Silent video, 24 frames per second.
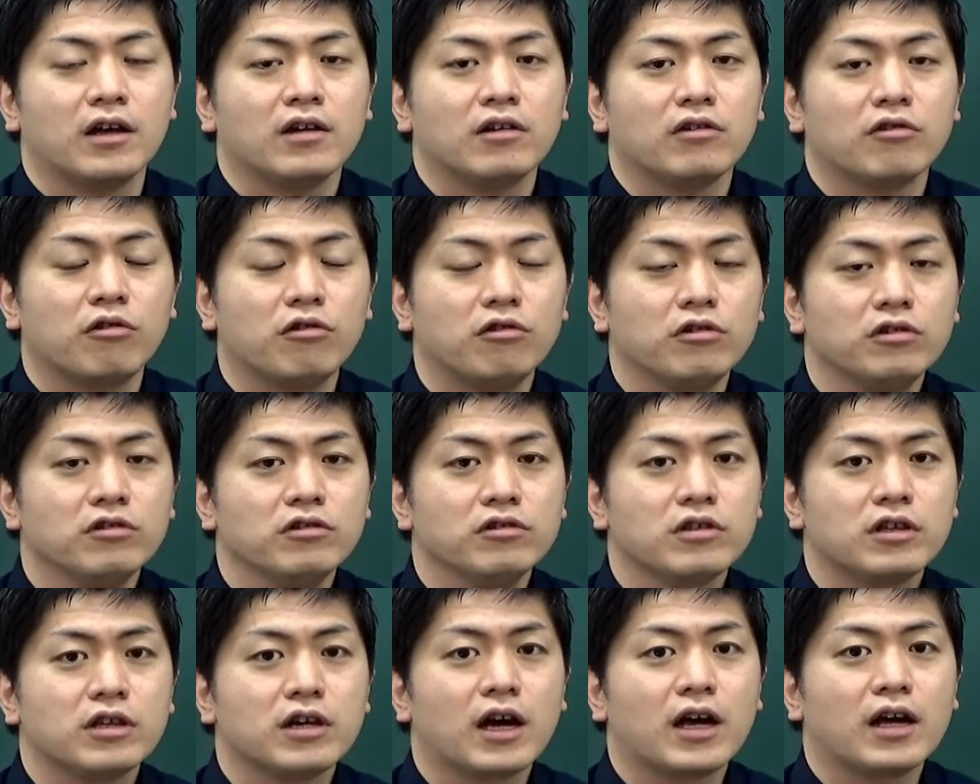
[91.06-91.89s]
こうい
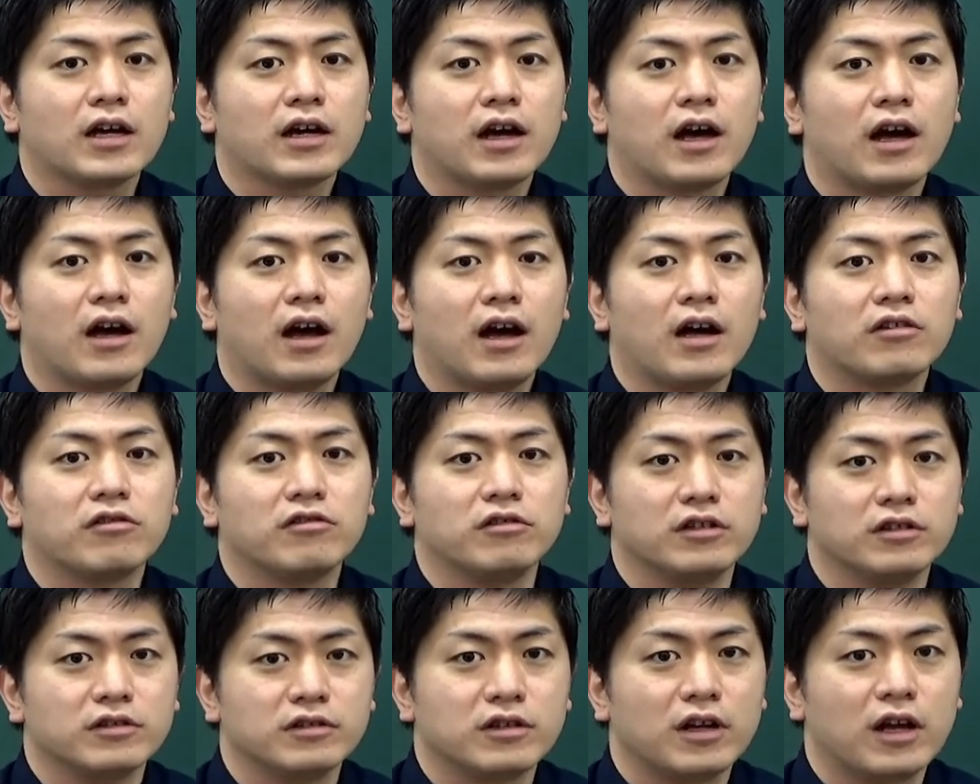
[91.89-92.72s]
う違いがある
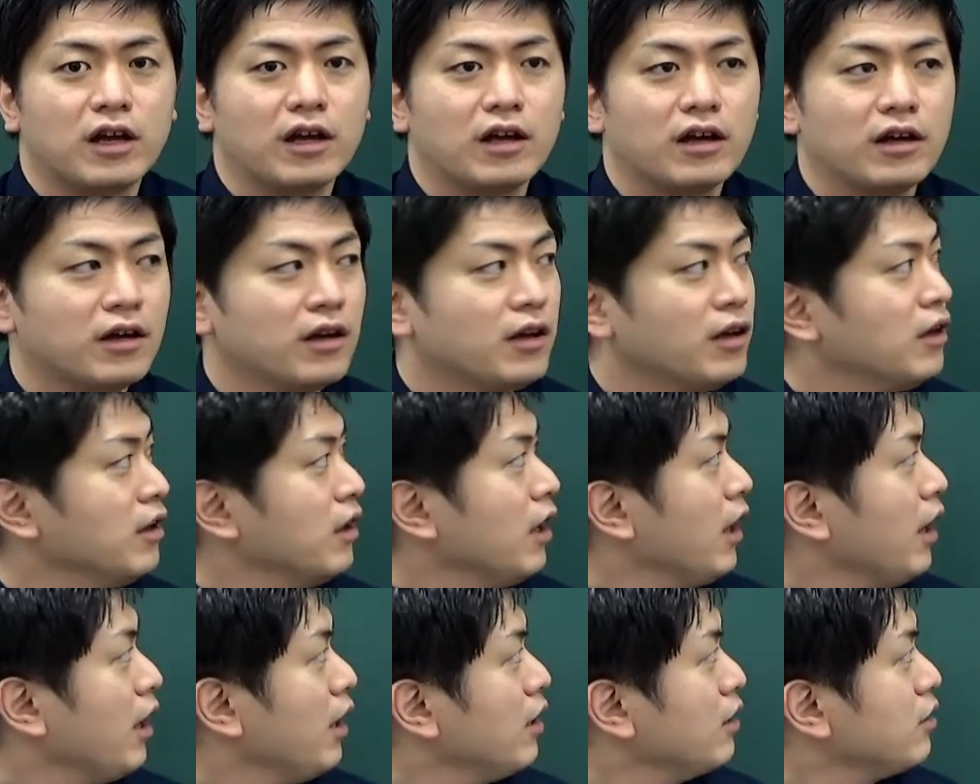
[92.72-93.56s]
んですね、
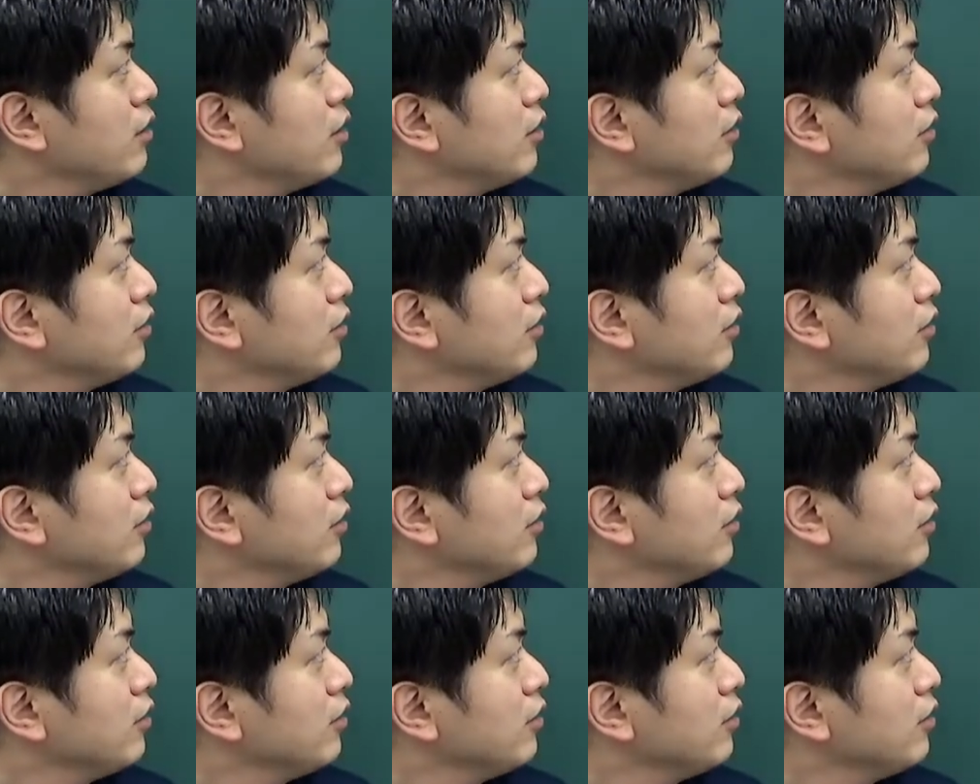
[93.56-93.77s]
えー、